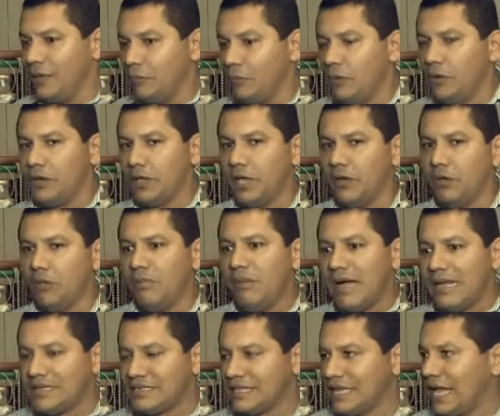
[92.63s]
Porque o
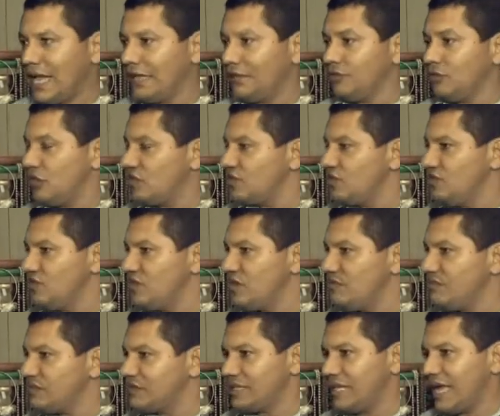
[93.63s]
bazar, nós não
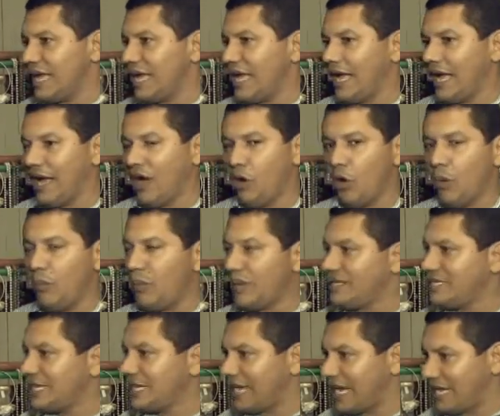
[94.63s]
vamos dar a roupa
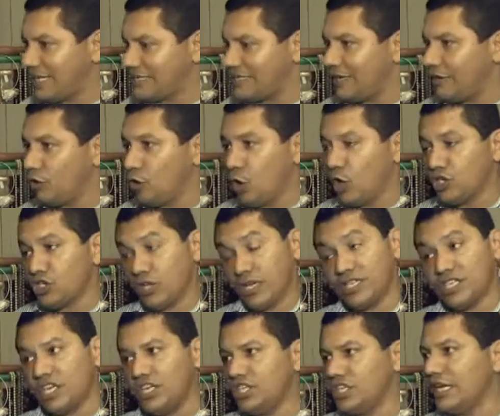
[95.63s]
de graça. Lógico
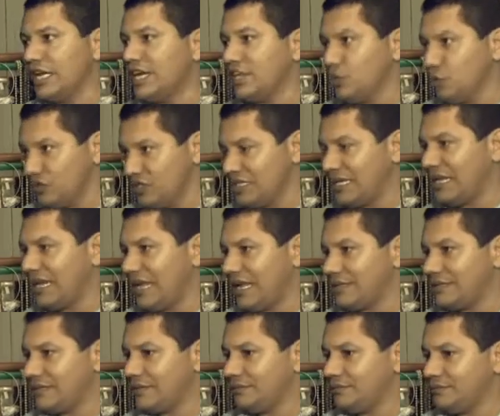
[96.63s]
que a gente ganhou de
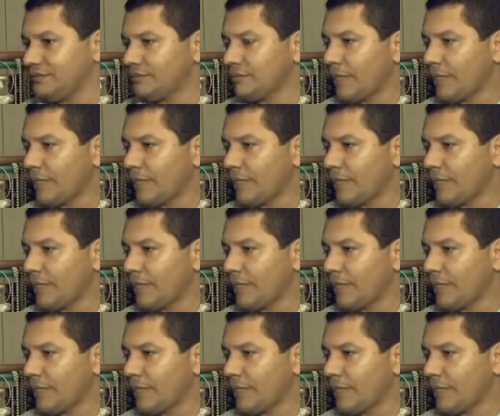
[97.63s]
graça.